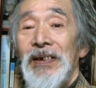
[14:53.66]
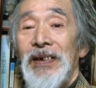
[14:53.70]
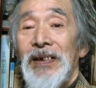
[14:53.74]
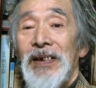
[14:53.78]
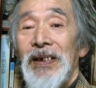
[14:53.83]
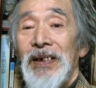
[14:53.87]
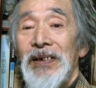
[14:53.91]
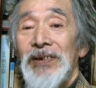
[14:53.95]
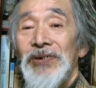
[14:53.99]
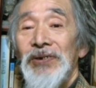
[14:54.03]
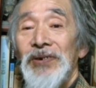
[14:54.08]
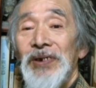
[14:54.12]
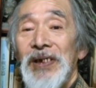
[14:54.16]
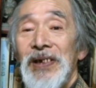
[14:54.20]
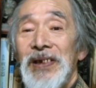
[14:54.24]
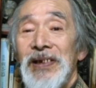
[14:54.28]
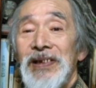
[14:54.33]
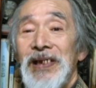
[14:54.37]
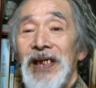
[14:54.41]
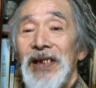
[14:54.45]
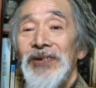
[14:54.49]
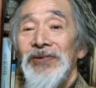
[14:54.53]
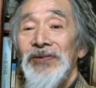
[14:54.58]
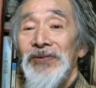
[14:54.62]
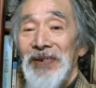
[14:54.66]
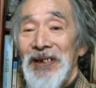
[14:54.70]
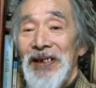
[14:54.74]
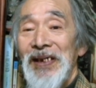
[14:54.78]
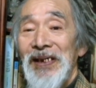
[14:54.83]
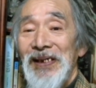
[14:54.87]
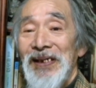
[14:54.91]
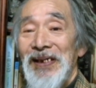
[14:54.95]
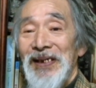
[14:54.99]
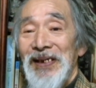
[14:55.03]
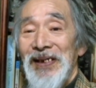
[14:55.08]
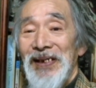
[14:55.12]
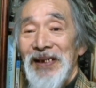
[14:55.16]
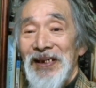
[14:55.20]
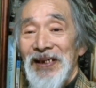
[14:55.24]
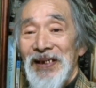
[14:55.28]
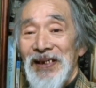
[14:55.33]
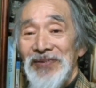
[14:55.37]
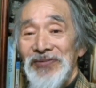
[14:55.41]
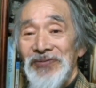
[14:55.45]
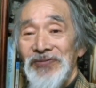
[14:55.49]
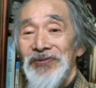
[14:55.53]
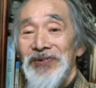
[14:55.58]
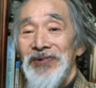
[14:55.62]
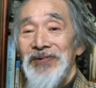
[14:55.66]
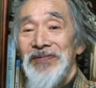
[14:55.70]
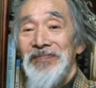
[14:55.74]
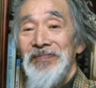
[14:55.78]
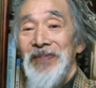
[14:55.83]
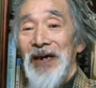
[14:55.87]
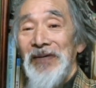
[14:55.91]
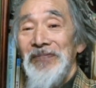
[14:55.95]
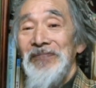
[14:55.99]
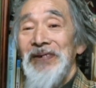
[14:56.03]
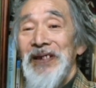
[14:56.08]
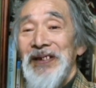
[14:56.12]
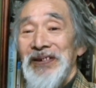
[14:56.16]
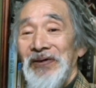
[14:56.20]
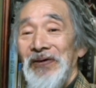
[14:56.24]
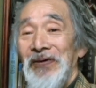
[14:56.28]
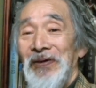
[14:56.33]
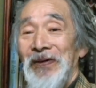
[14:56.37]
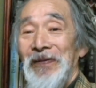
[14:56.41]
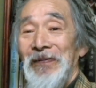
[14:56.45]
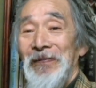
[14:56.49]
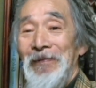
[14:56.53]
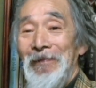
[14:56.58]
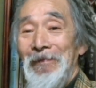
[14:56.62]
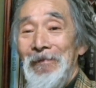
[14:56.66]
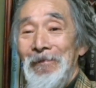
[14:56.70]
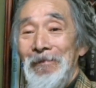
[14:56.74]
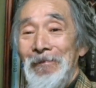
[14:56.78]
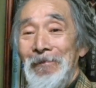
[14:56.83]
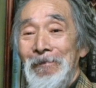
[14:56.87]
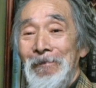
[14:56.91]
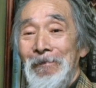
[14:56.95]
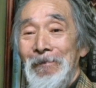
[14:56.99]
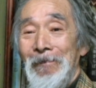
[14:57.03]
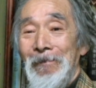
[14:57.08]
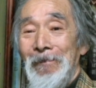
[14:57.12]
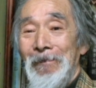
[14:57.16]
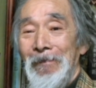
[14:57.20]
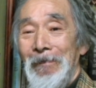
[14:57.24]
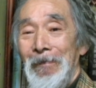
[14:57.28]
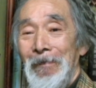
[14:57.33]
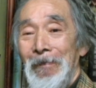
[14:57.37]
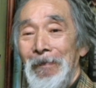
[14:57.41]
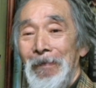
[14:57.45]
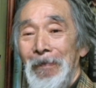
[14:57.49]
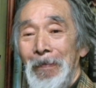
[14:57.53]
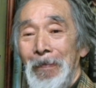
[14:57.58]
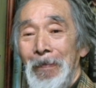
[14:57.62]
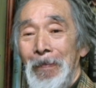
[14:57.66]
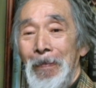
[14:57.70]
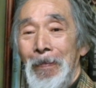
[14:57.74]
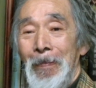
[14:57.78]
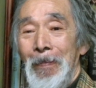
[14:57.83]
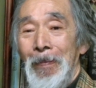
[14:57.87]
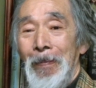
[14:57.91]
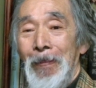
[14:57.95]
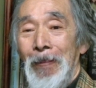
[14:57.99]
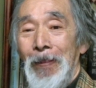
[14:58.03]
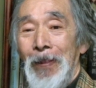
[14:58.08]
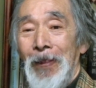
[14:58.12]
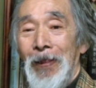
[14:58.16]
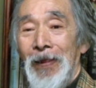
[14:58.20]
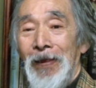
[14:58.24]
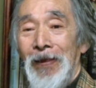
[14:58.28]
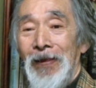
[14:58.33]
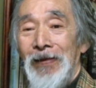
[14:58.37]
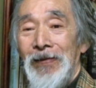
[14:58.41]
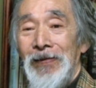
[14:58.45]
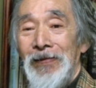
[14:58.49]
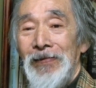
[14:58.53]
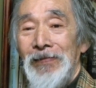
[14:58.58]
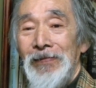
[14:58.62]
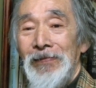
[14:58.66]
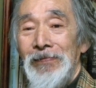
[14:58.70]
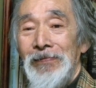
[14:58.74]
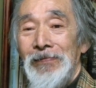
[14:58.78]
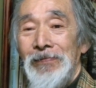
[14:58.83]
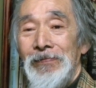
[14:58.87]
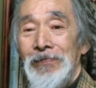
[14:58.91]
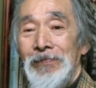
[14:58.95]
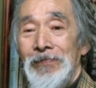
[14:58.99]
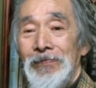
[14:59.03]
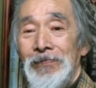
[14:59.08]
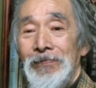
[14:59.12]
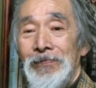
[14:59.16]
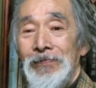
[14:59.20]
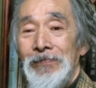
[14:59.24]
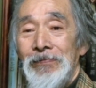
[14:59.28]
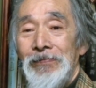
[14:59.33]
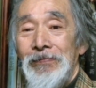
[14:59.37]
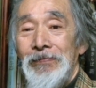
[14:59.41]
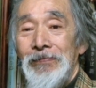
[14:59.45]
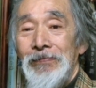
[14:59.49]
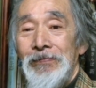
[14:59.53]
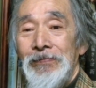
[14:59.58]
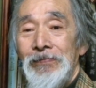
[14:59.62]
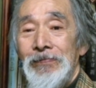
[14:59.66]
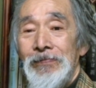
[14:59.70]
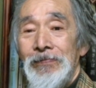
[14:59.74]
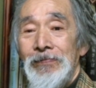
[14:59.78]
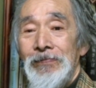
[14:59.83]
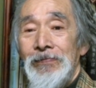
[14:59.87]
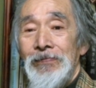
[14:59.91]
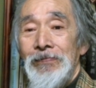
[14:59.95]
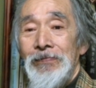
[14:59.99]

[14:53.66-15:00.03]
だからそれでちゃんとね、ついつま合うでしょう。なるほど。というか下手すると土佐坊は死ぬこと分かっ